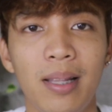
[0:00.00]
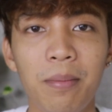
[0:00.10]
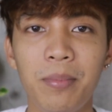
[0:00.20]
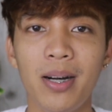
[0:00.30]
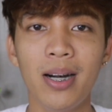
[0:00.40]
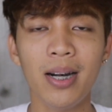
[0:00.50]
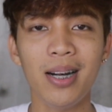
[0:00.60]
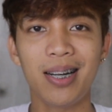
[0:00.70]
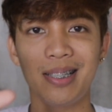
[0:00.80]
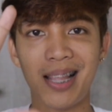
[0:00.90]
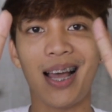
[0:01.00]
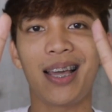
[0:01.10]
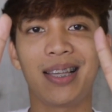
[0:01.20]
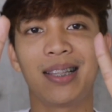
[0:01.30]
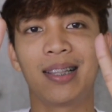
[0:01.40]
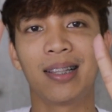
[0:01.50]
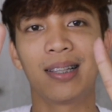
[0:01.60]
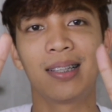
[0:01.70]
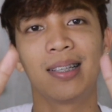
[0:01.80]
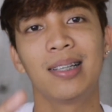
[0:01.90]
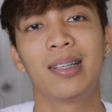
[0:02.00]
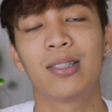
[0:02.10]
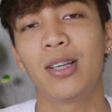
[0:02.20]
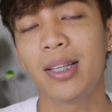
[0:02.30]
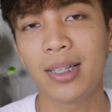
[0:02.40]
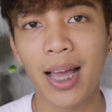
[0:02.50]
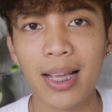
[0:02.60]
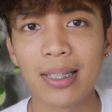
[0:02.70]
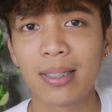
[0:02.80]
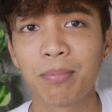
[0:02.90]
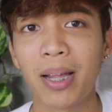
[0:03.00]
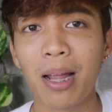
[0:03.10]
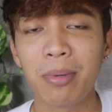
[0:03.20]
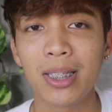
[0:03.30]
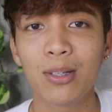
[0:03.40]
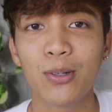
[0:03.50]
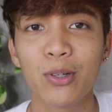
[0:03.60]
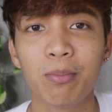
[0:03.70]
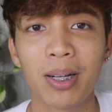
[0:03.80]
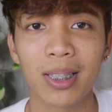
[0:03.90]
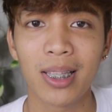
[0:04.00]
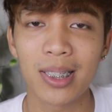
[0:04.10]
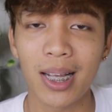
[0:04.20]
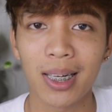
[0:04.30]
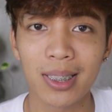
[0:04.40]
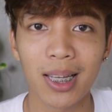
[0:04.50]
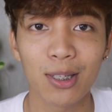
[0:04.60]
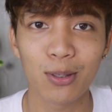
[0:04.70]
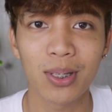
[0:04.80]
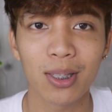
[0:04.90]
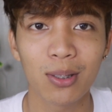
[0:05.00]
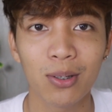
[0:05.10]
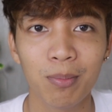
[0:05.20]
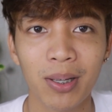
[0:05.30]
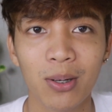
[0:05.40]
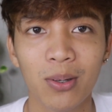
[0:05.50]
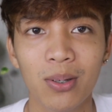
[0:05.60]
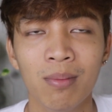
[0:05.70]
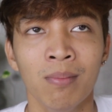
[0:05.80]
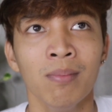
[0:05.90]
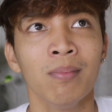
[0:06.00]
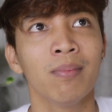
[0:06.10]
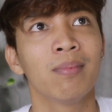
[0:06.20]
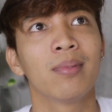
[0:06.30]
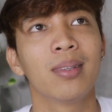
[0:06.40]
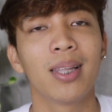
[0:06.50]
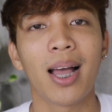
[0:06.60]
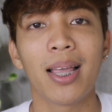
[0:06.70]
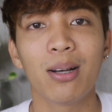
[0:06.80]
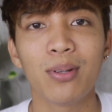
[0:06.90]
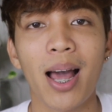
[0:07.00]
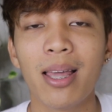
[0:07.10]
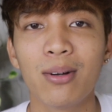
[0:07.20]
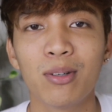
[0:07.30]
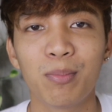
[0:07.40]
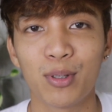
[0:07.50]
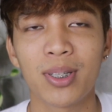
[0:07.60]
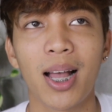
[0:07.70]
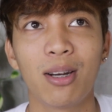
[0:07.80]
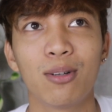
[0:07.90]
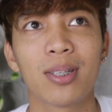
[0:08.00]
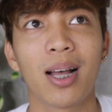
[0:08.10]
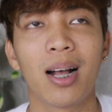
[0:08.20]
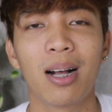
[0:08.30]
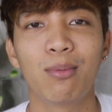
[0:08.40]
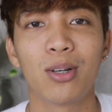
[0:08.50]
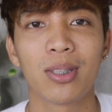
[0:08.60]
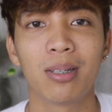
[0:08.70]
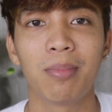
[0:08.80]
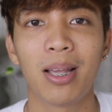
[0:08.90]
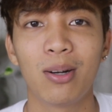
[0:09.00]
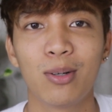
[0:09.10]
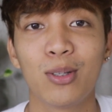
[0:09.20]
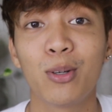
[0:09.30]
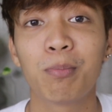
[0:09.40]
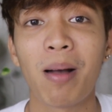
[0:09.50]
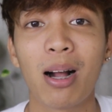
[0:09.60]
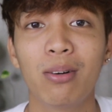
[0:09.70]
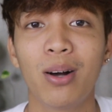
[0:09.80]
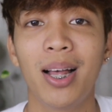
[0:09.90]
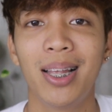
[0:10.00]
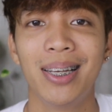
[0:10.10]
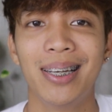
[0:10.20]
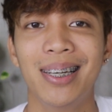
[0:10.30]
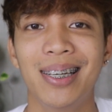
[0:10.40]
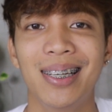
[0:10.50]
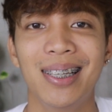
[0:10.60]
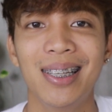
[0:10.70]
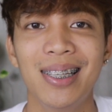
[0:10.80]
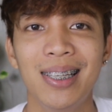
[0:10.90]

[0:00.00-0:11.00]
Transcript: Number 9 guys, marami sigurong mag-disagree sa inyo dito, pero ayaw na ayaw ko po sa, ano, sa watermelon o yung pakwan. Huh?